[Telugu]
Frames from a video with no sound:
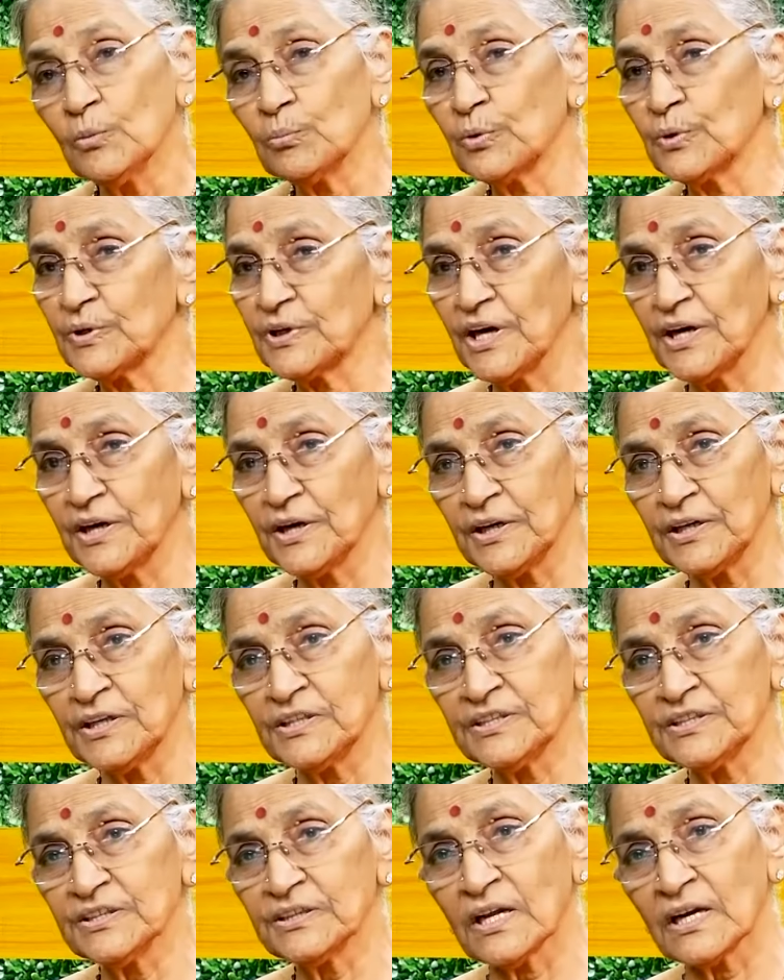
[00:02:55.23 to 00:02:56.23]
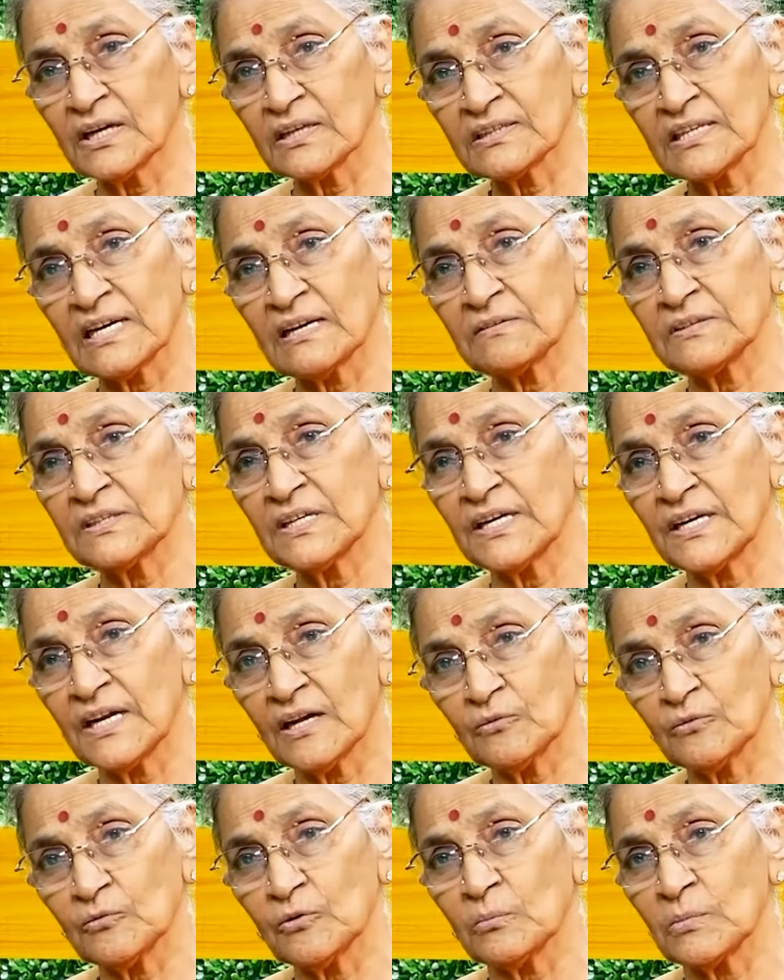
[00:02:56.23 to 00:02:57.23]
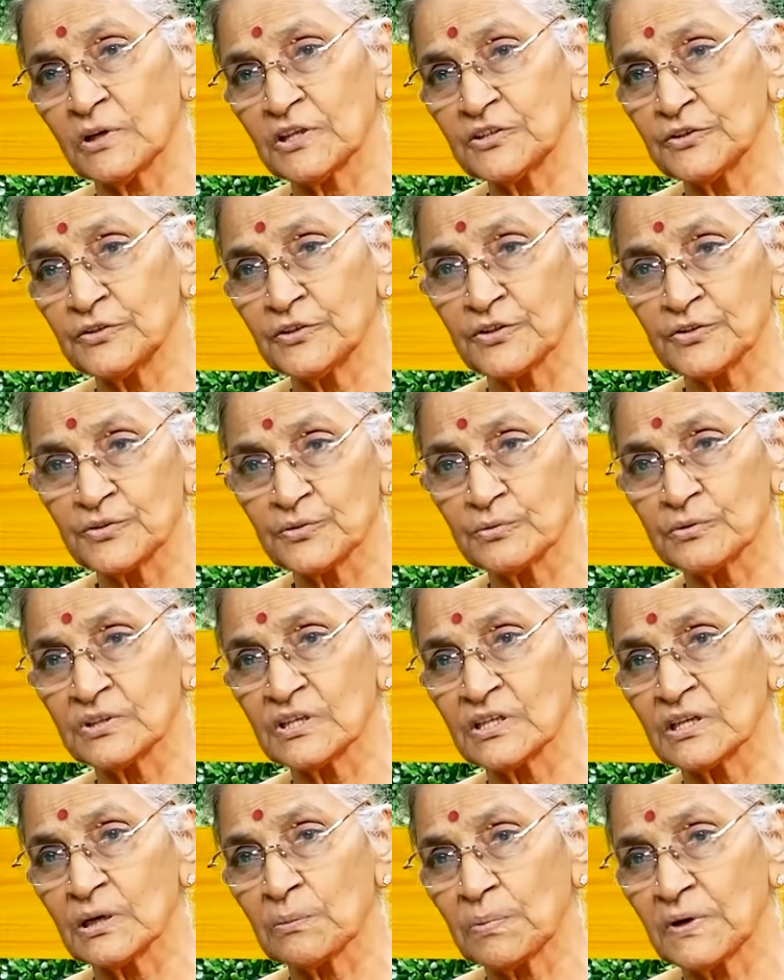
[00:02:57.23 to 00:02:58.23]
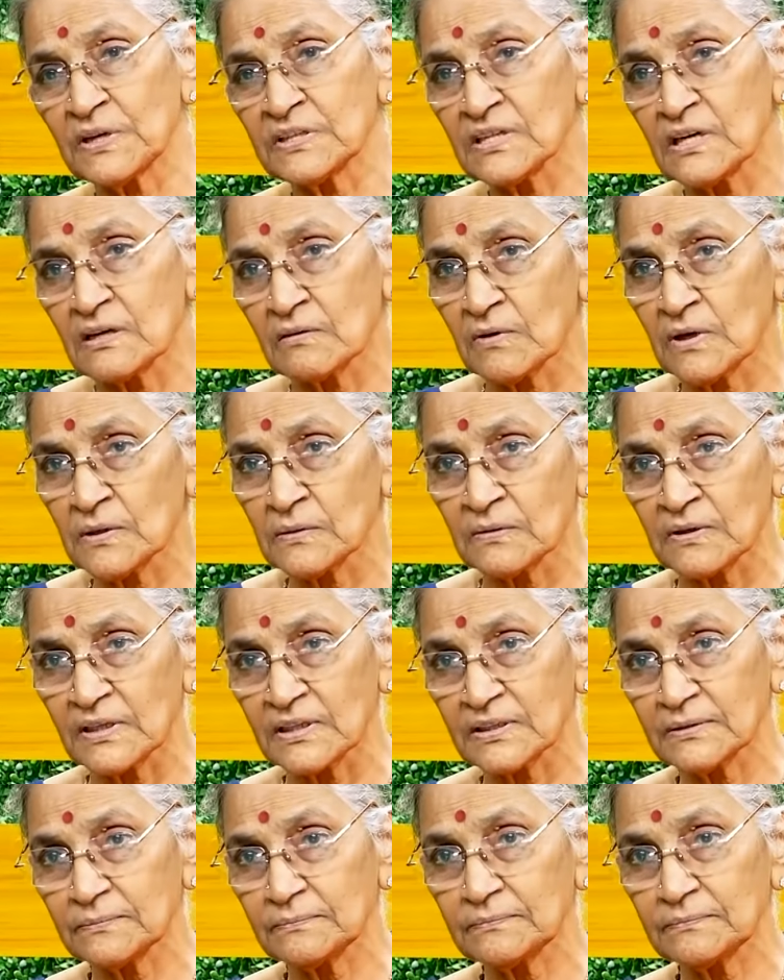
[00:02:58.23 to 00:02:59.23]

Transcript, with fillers: పుట్టింటి నుంచి తనకు సేవ చేయడానికి ఒక మనిషిని తెచ్చుకుని చిన్నప్పటి నుంచి అలవాటు ఉన్నది